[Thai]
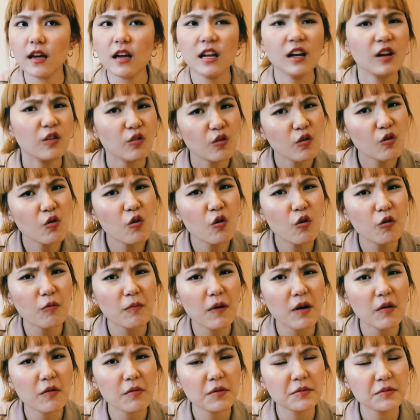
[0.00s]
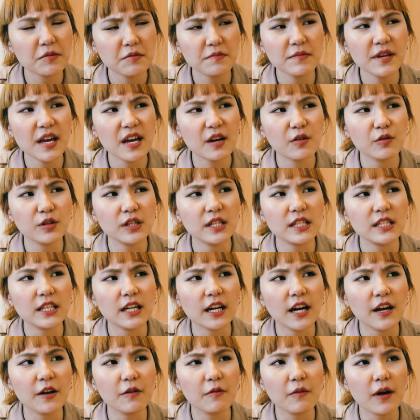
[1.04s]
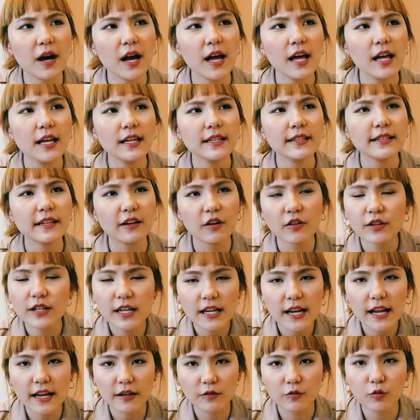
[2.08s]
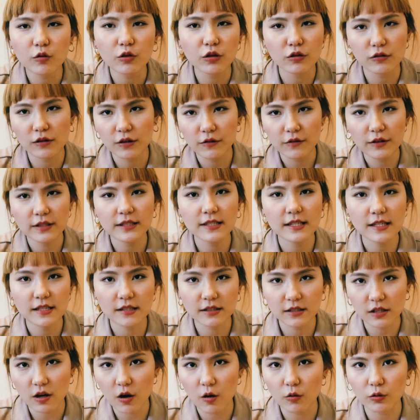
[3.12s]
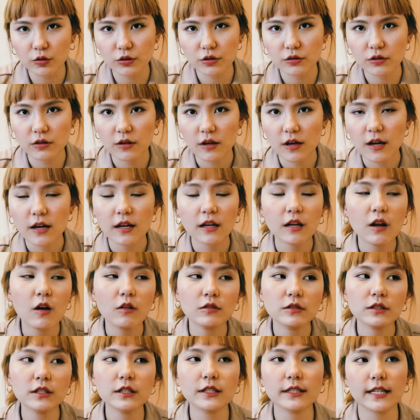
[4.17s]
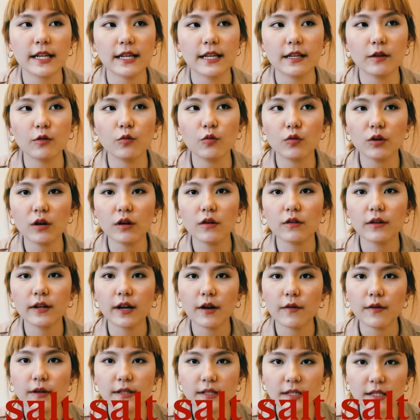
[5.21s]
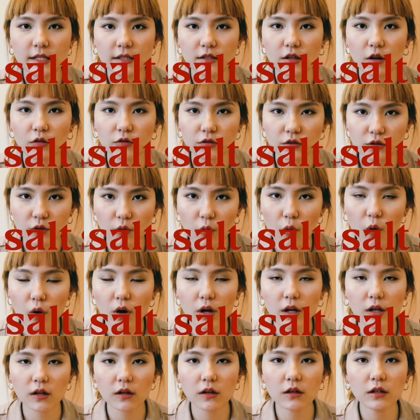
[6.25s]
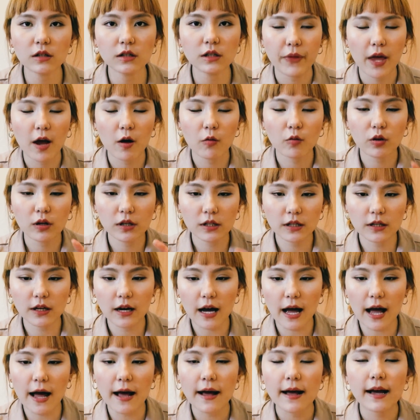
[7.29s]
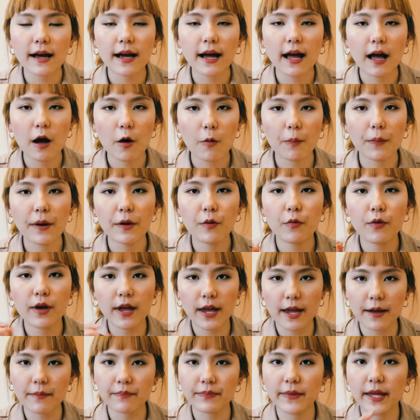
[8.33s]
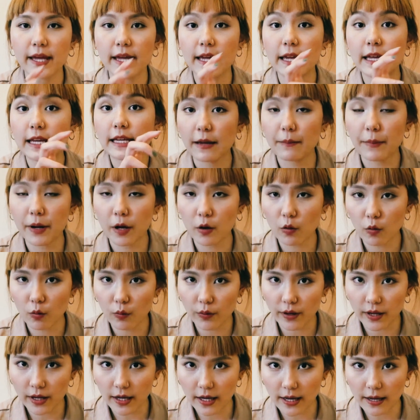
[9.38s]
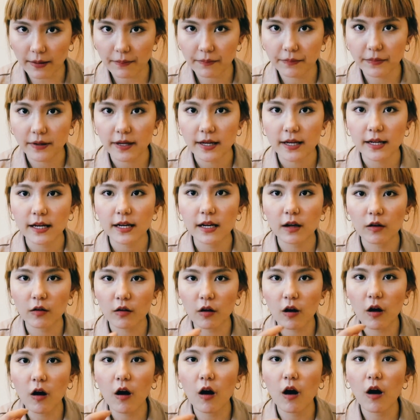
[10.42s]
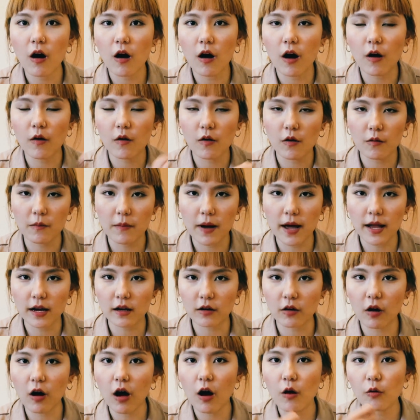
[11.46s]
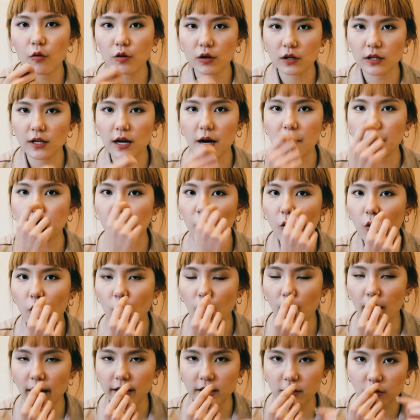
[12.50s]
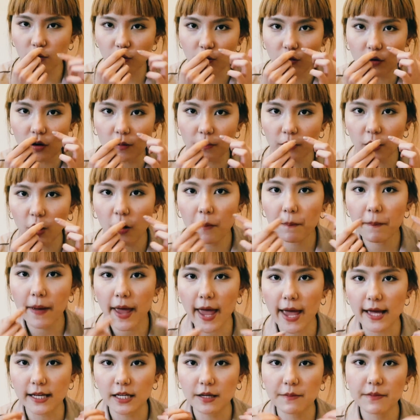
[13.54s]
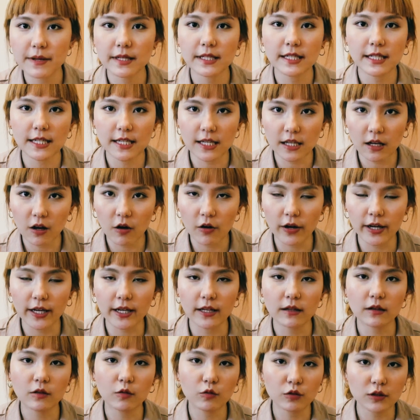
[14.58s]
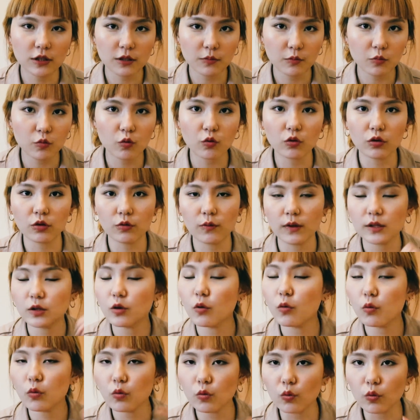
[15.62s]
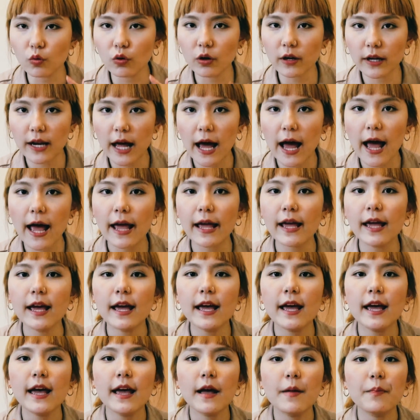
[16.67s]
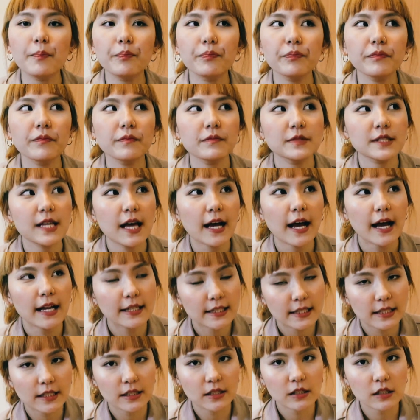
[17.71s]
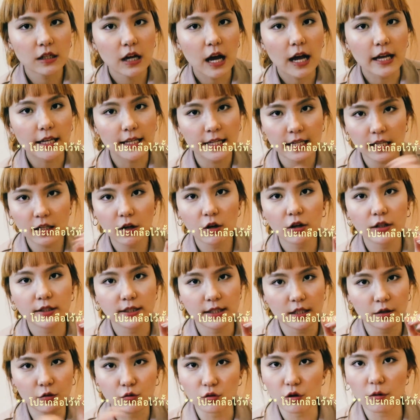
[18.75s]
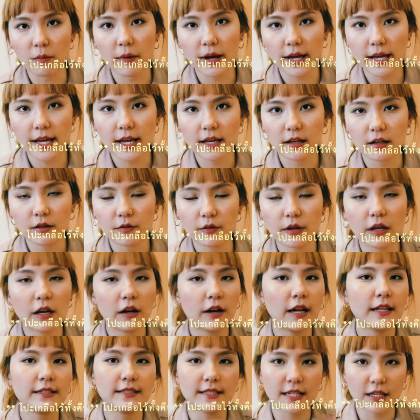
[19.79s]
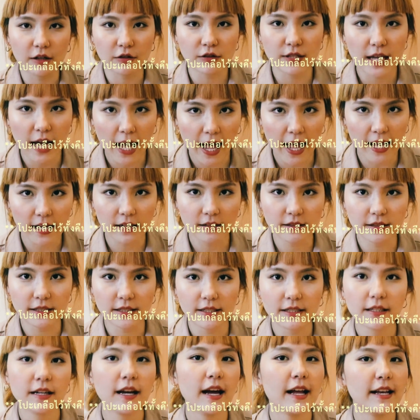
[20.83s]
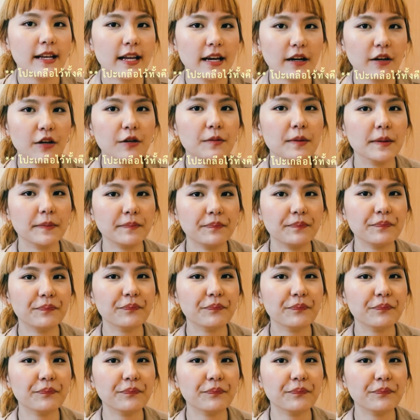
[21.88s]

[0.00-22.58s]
เราก็งงมากว่ามันมีไนโอดีนยังไงวะแต่ก็นั่นแหละทุกคนเขาเรียกว่าซีซอลต์ลองเสิร์ชใน Google ก็ได้ว่า sea salt soak ก็คือเอาเกลือเข้าไปเวฟในไมโครเวฟแล้วก็เอาออกมาแล้วก็เอาเกลือโปะไว้ตรงรอบๆแผลที่เป็นคีลอยด์ตรงจมูกหรือว่าตรงหูก็ได้ สักอาทิตย์หนึ่งอะคีรอยด์จะหลุดออกมาเองเลยเว้ยแล้วหลังจากนั้นก็จะหายเลยอันเนี้ยคือแบบ